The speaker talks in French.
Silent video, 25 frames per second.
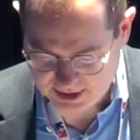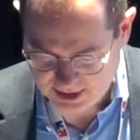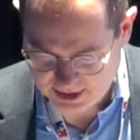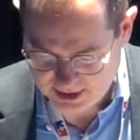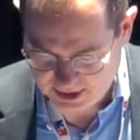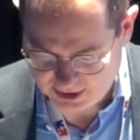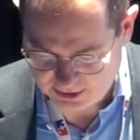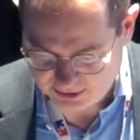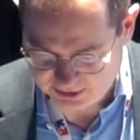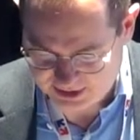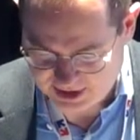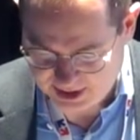
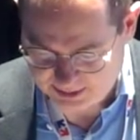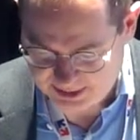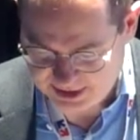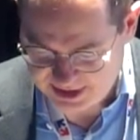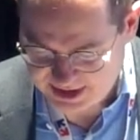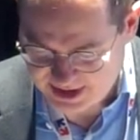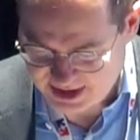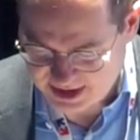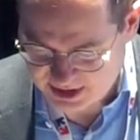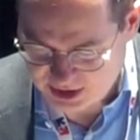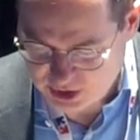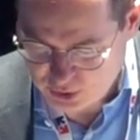le
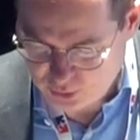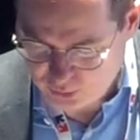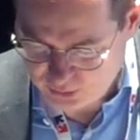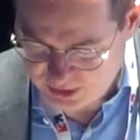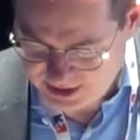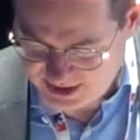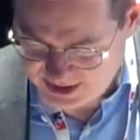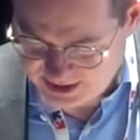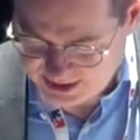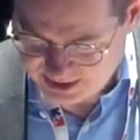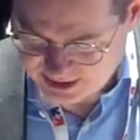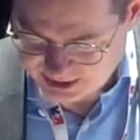cabinet
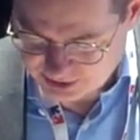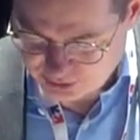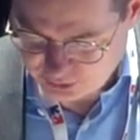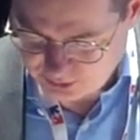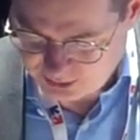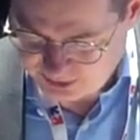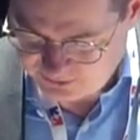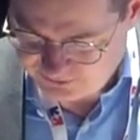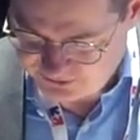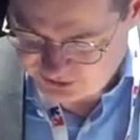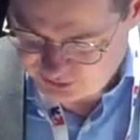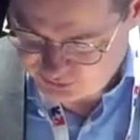Gowling
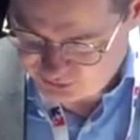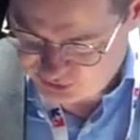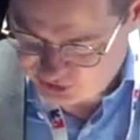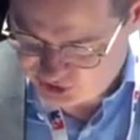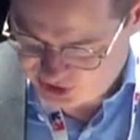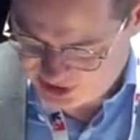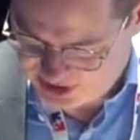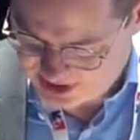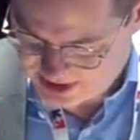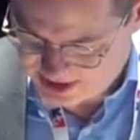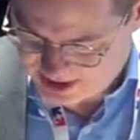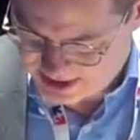
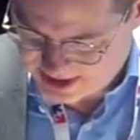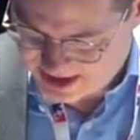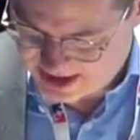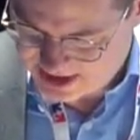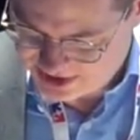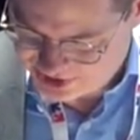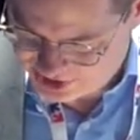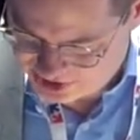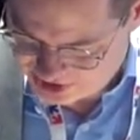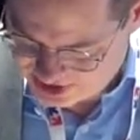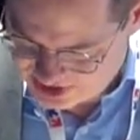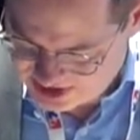
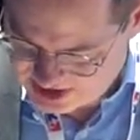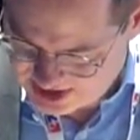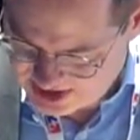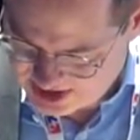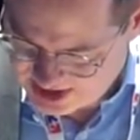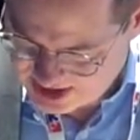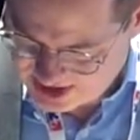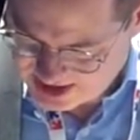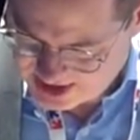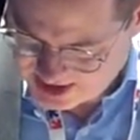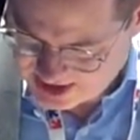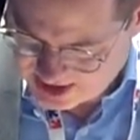WGLG,
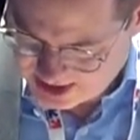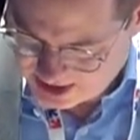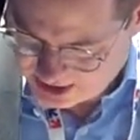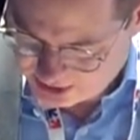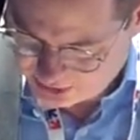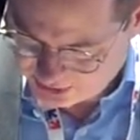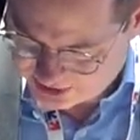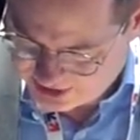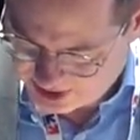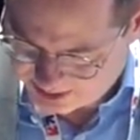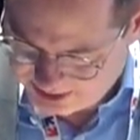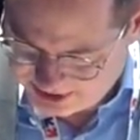
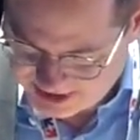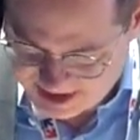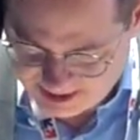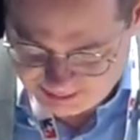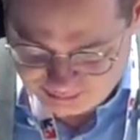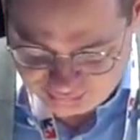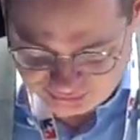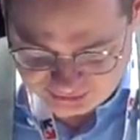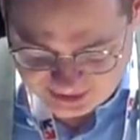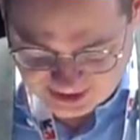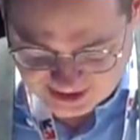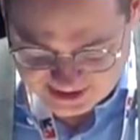le cabinet
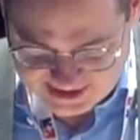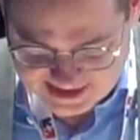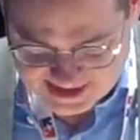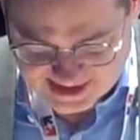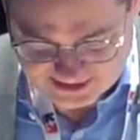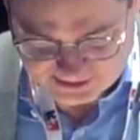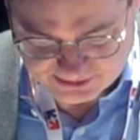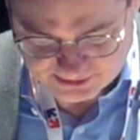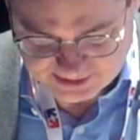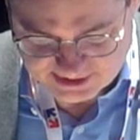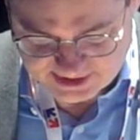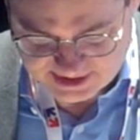Poudrette et
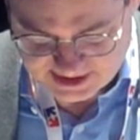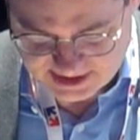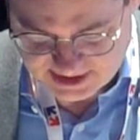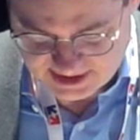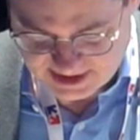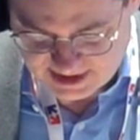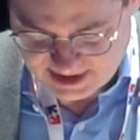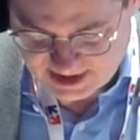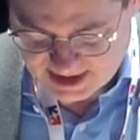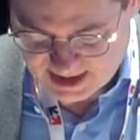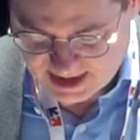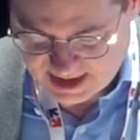
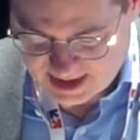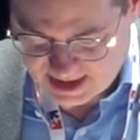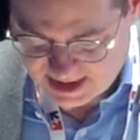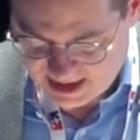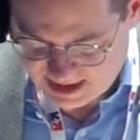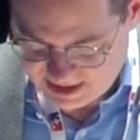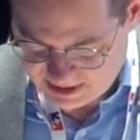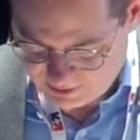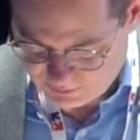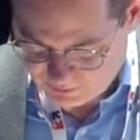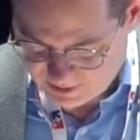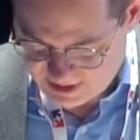Associés,
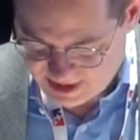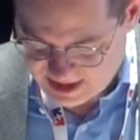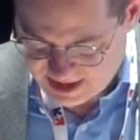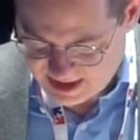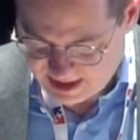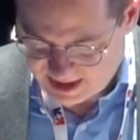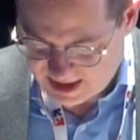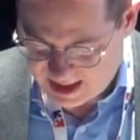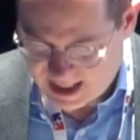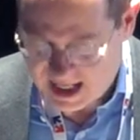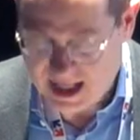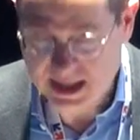
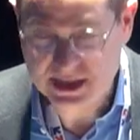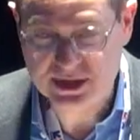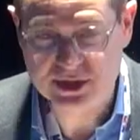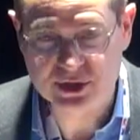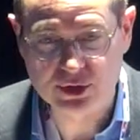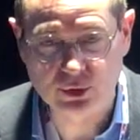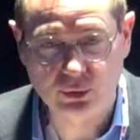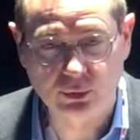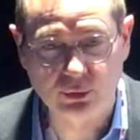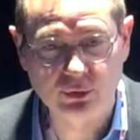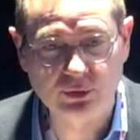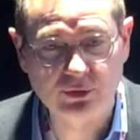Anywhere,
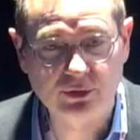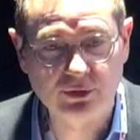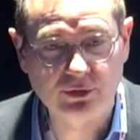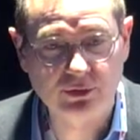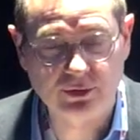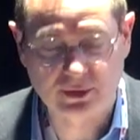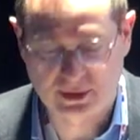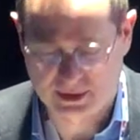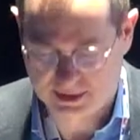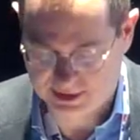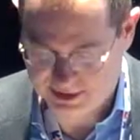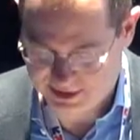
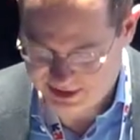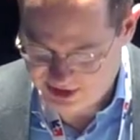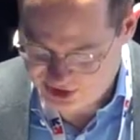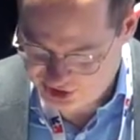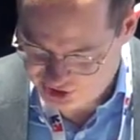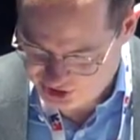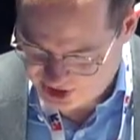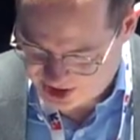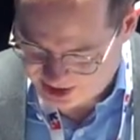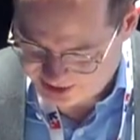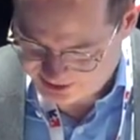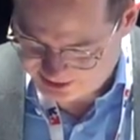Altios,
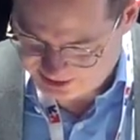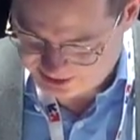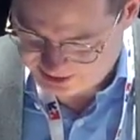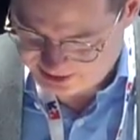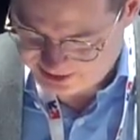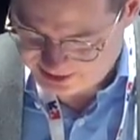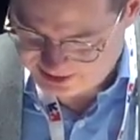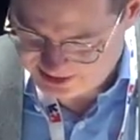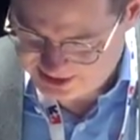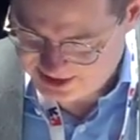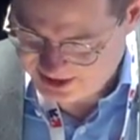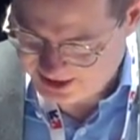
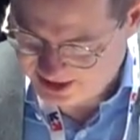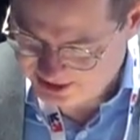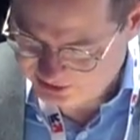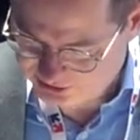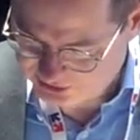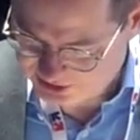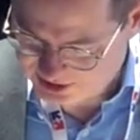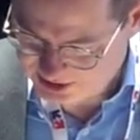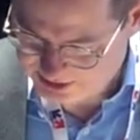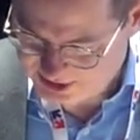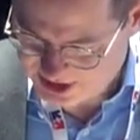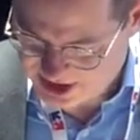Desjardins, Direct
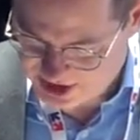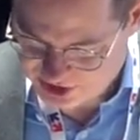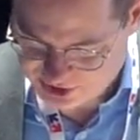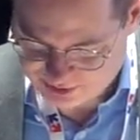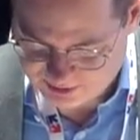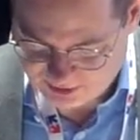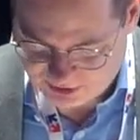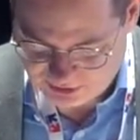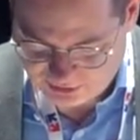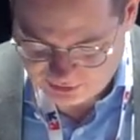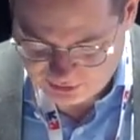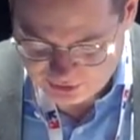
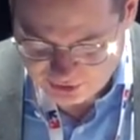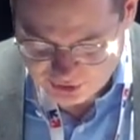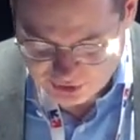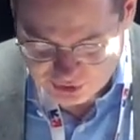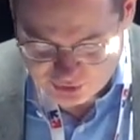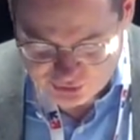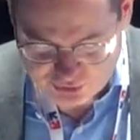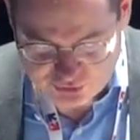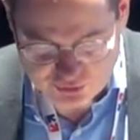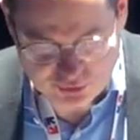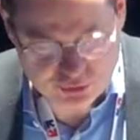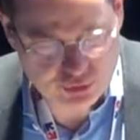Déménagement,
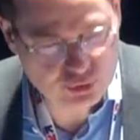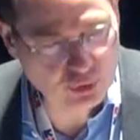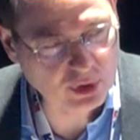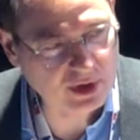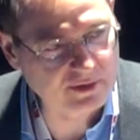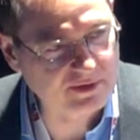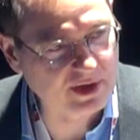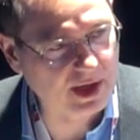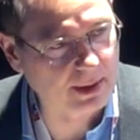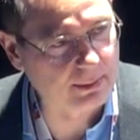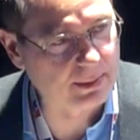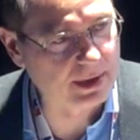Studio
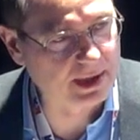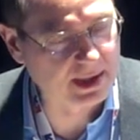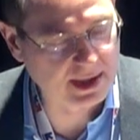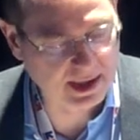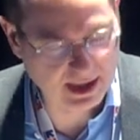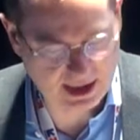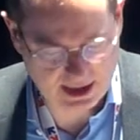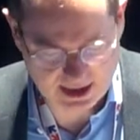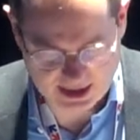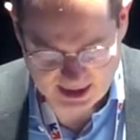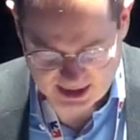Réverbère,